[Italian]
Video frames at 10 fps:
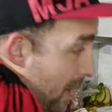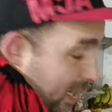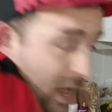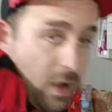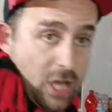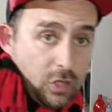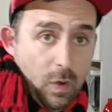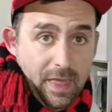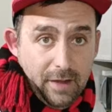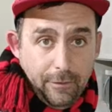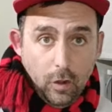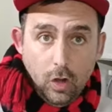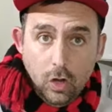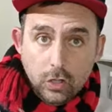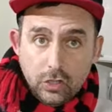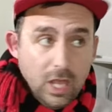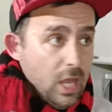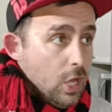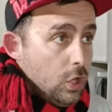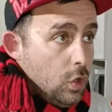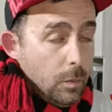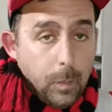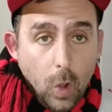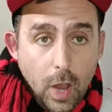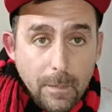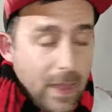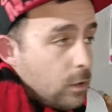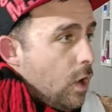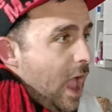perché è una squadra forte, non puoi per...